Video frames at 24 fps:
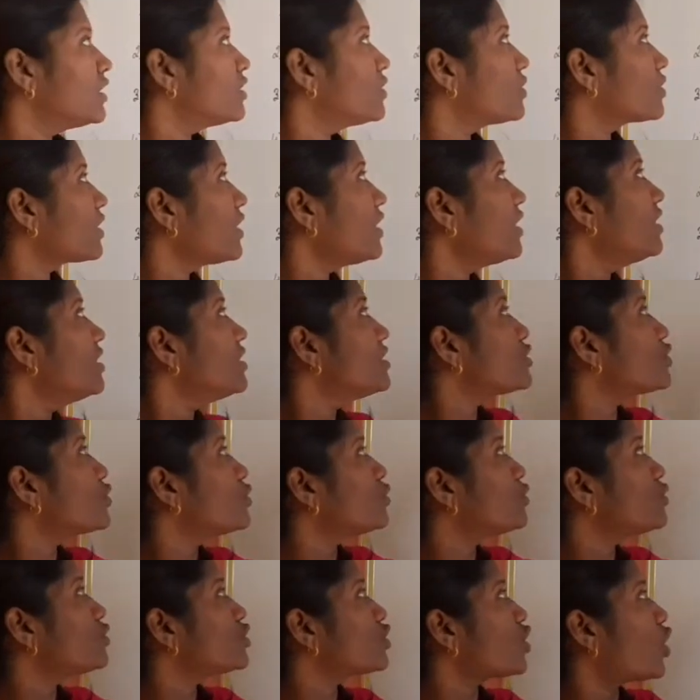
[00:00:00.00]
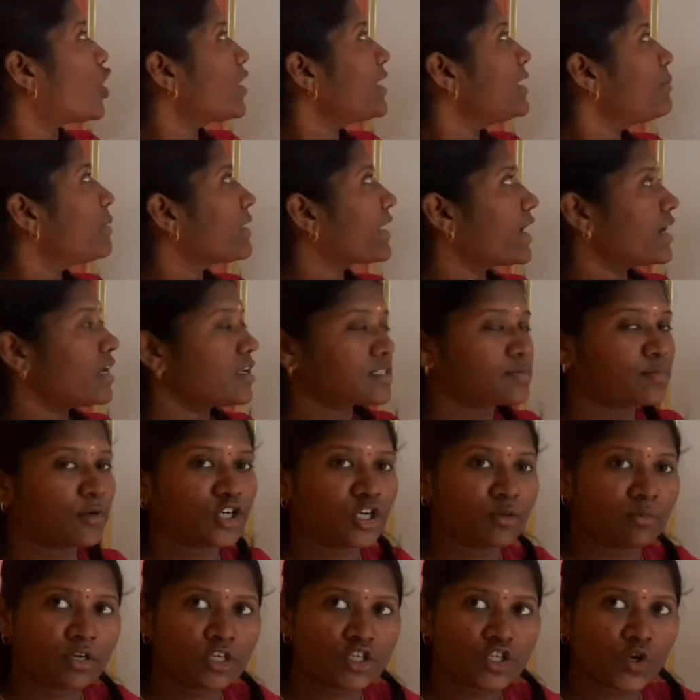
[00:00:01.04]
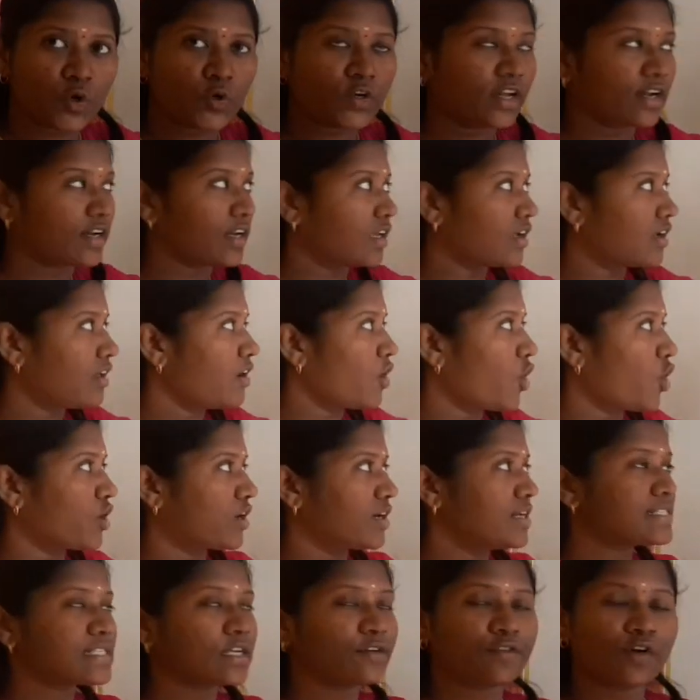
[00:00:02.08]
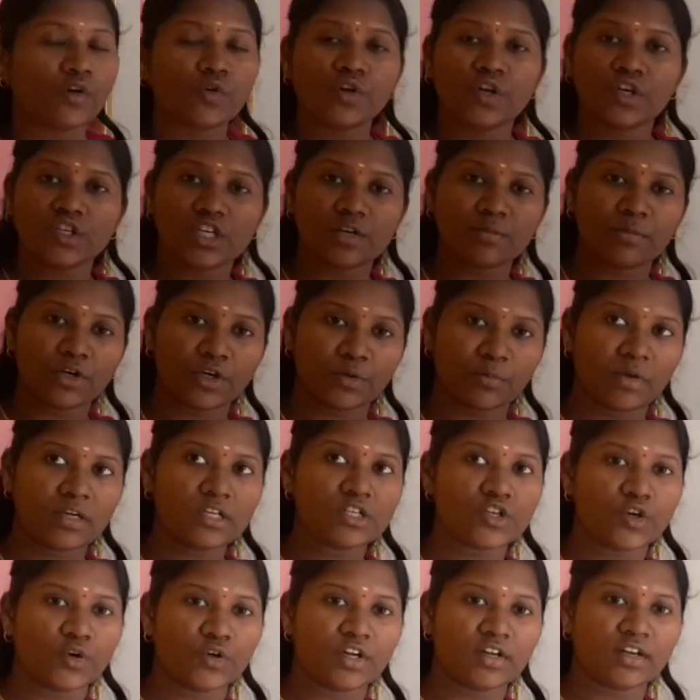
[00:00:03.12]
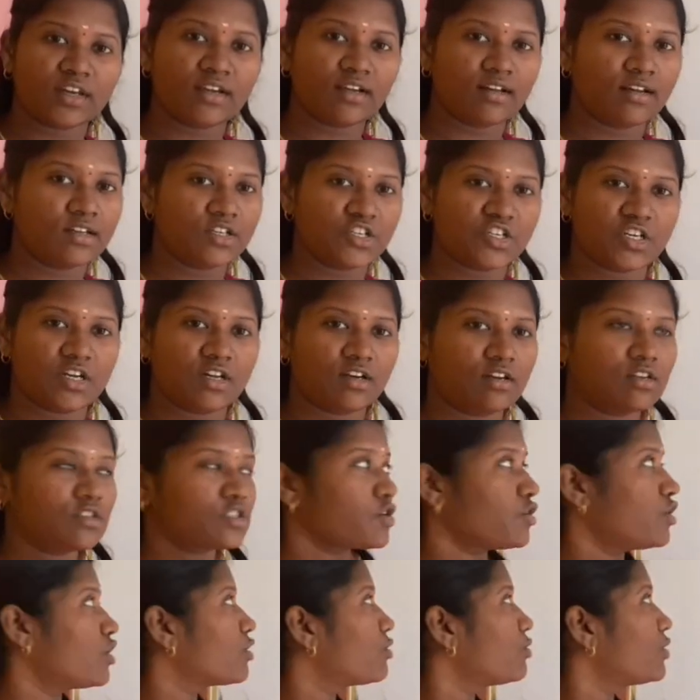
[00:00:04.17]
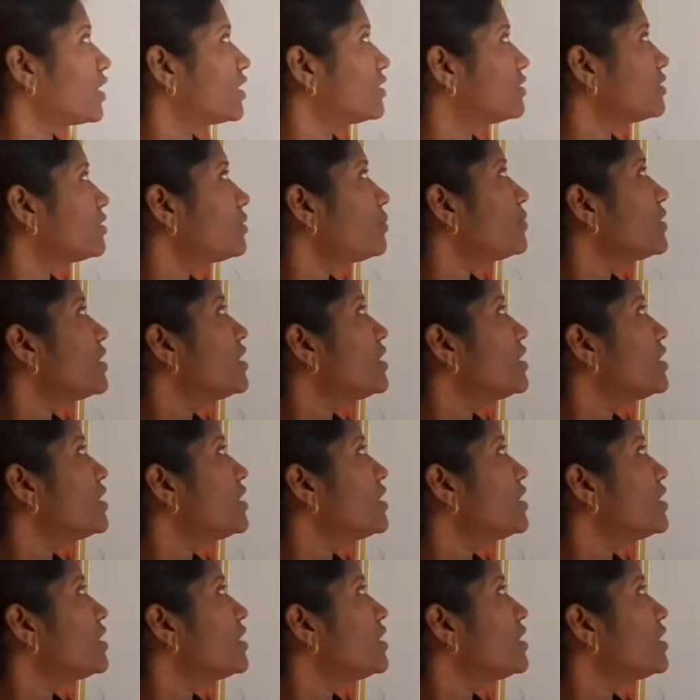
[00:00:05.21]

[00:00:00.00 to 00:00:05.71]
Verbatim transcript: ஓகே ஸோ சாயில் மெக்கானிக்ஸ் மட்டுமே ஜியோ டெக்னிக்கல் ஆரல்ஸ் ஃபவுண்டேஷன் மட்டுமே ஜியோ டெக்னிக்கல் இன்ஜினியரிங்னு சொல்லக்கூடாது